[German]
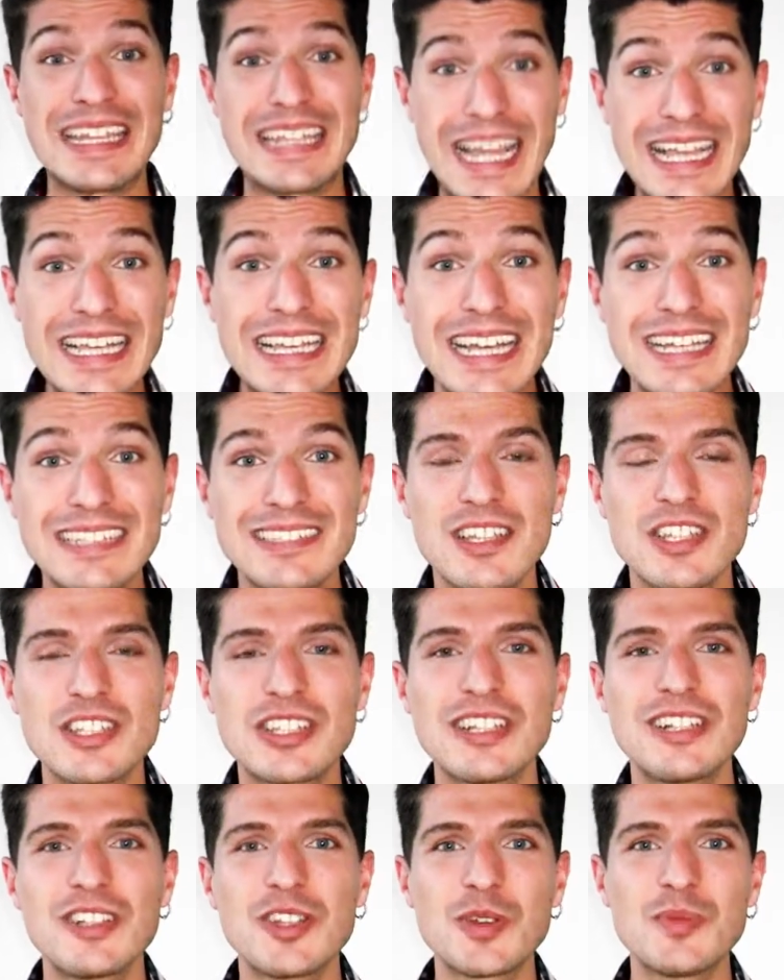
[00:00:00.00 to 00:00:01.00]
Danke an der
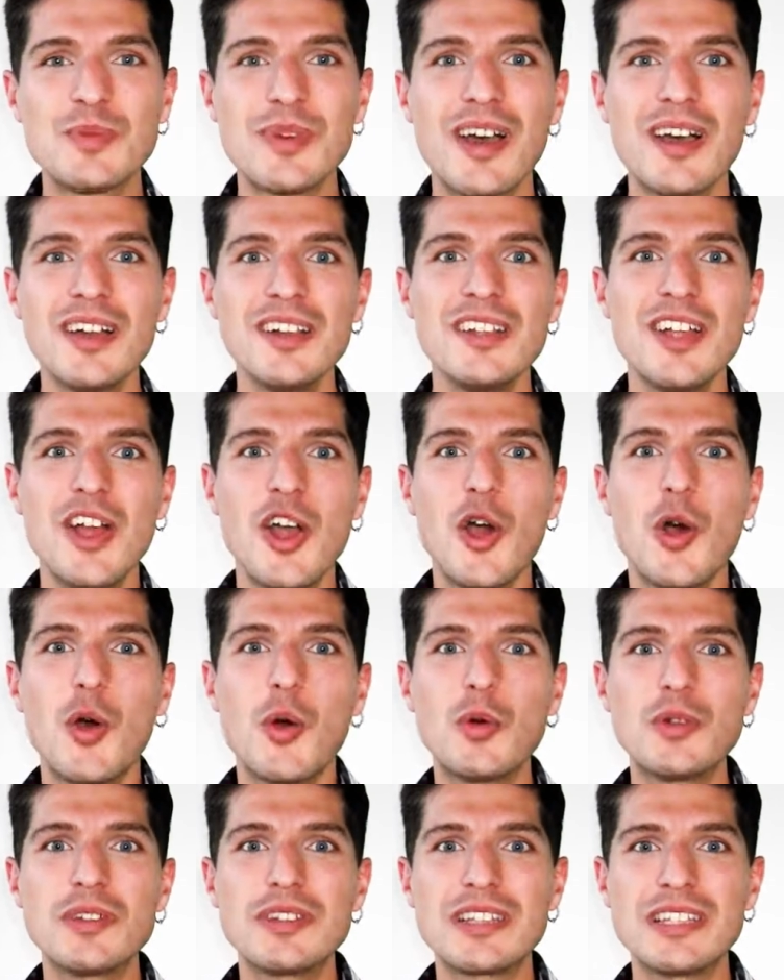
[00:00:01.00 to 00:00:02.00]
Stelle nochmal
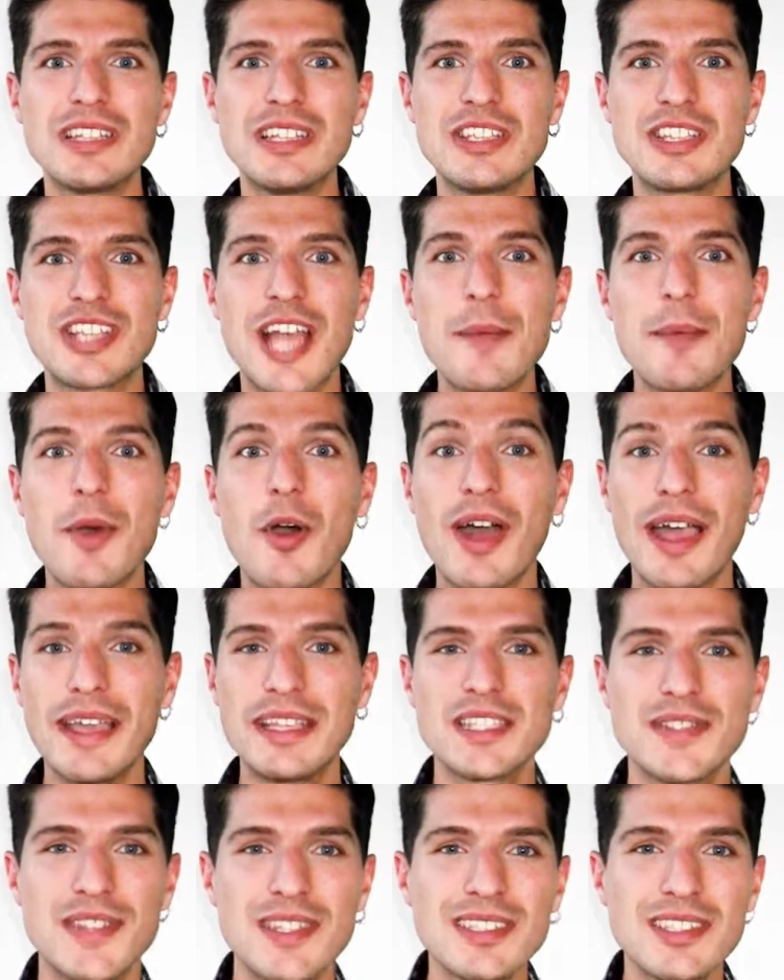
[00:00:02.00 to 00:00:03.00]
und ich habe auch
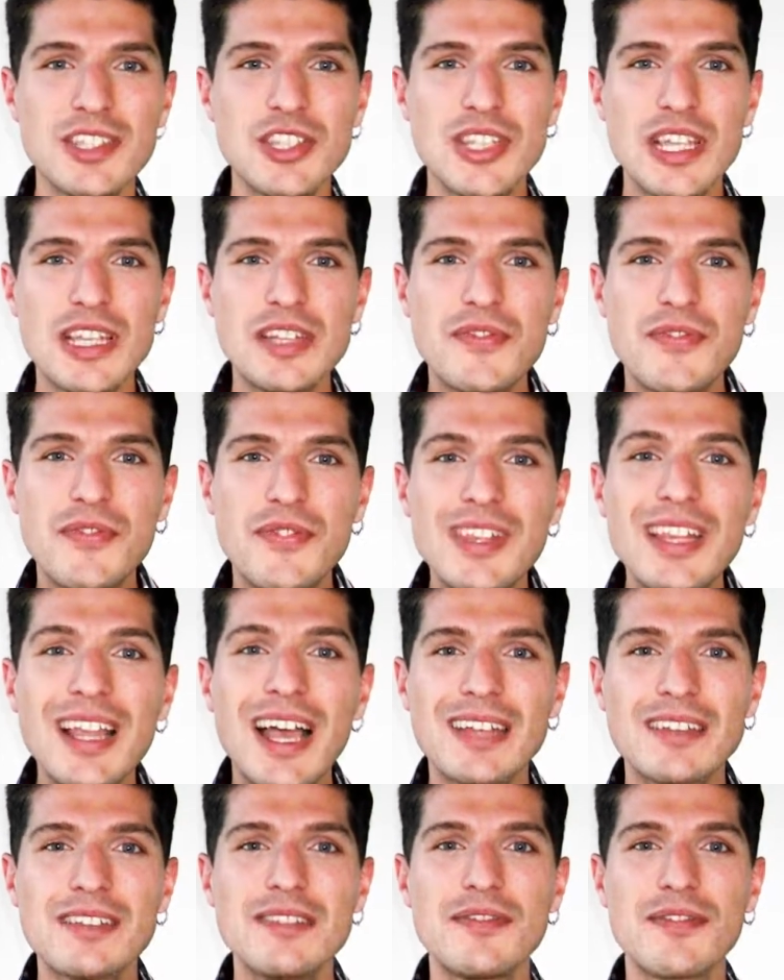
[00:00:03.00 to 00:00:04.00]
eins festgestellt,
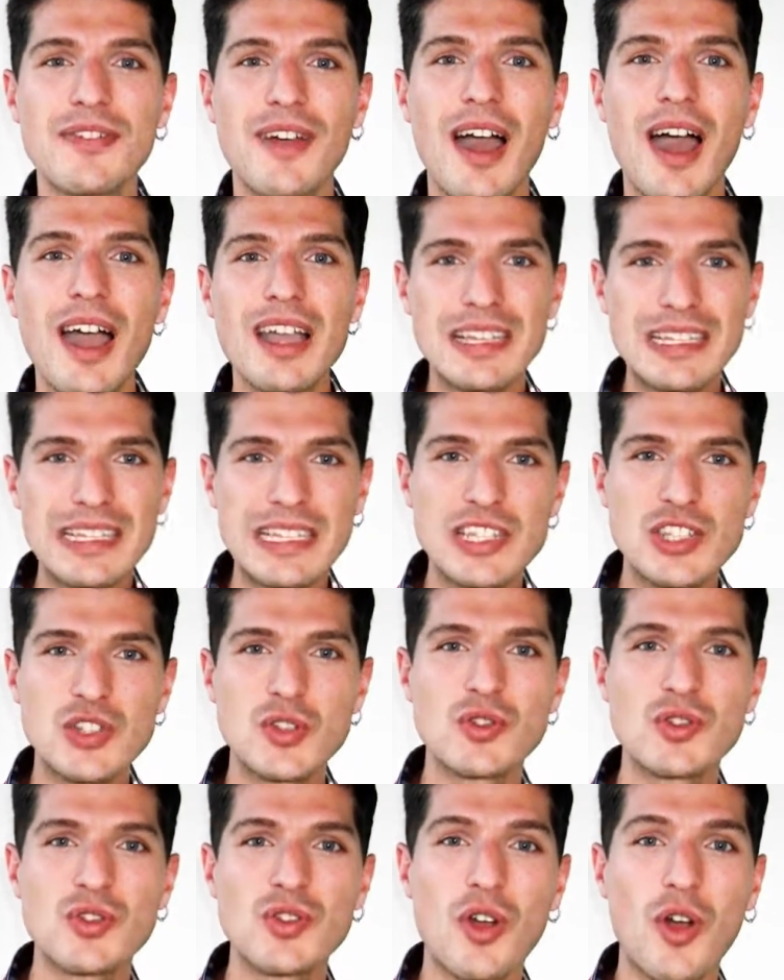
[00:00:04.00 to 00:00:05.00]
viele hatten Fragen
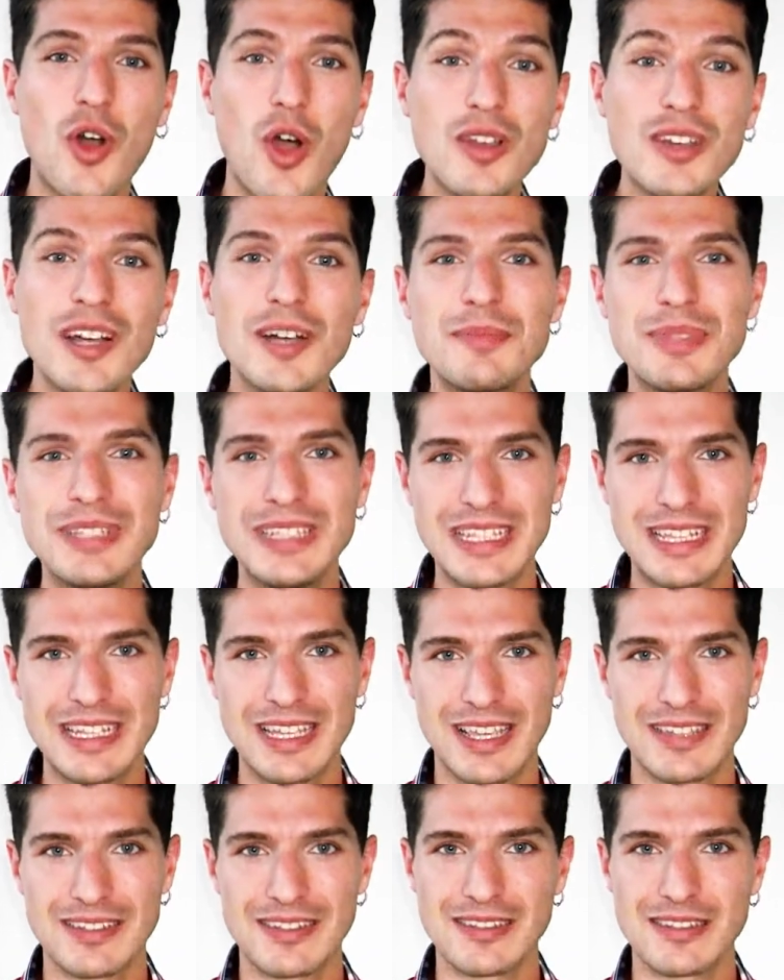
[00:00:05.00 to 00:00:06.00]
Richtung
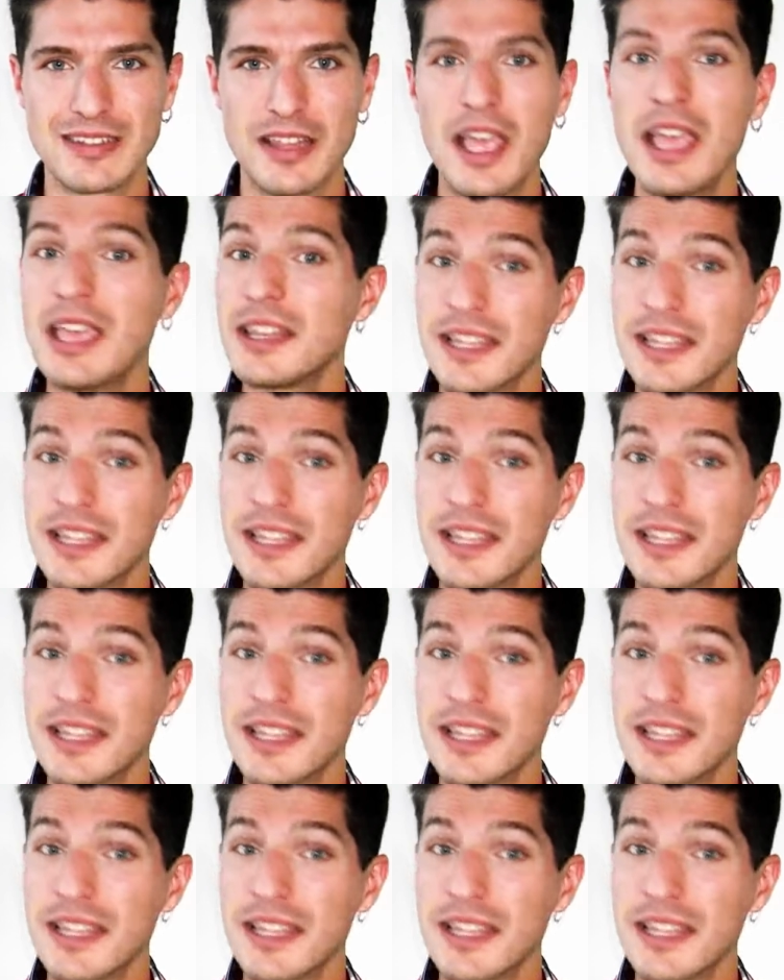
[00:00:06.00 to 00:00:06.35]
Rockabilly-Kleidern.